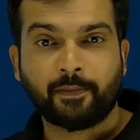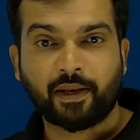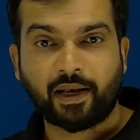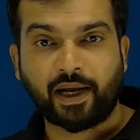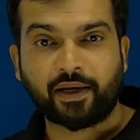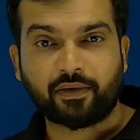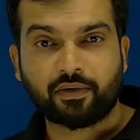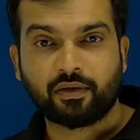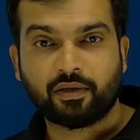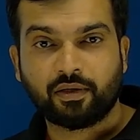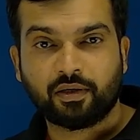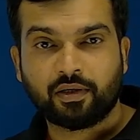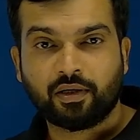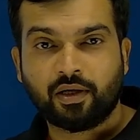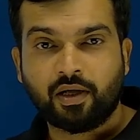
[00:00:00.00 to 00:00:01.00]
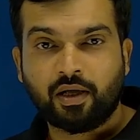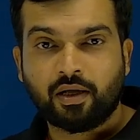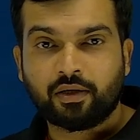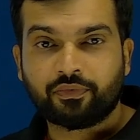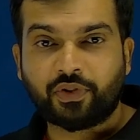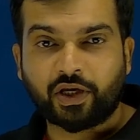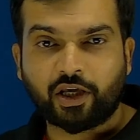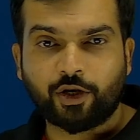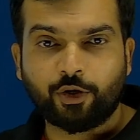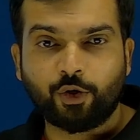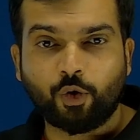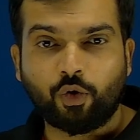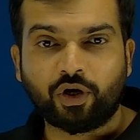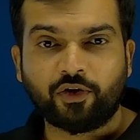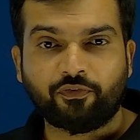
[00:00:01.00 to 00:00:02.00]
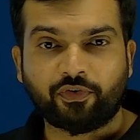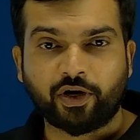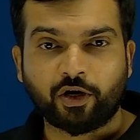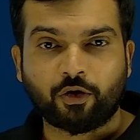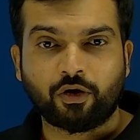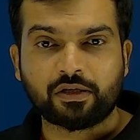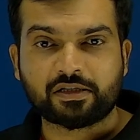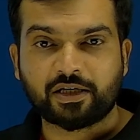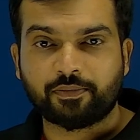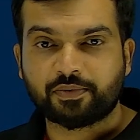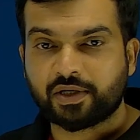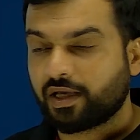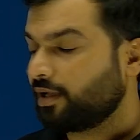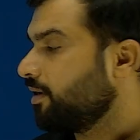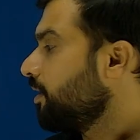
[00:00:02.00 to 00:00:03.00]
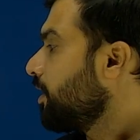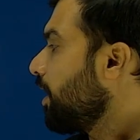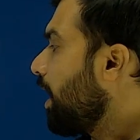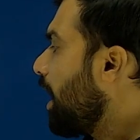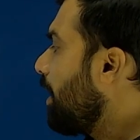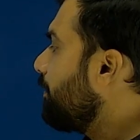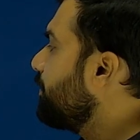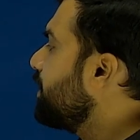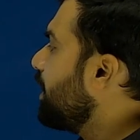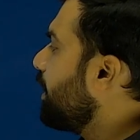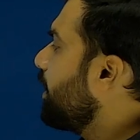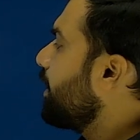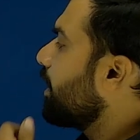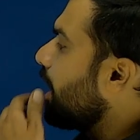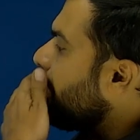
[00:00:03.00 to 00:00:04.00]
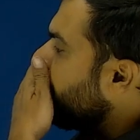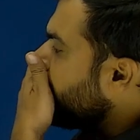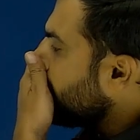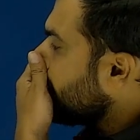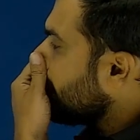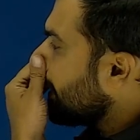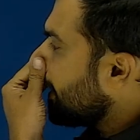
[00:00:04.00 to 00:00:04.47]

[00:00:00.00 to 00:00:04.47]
राइट देखिए नो डिफरेंट कॉन्सेप्ट हैं आप ये ग्रामर कर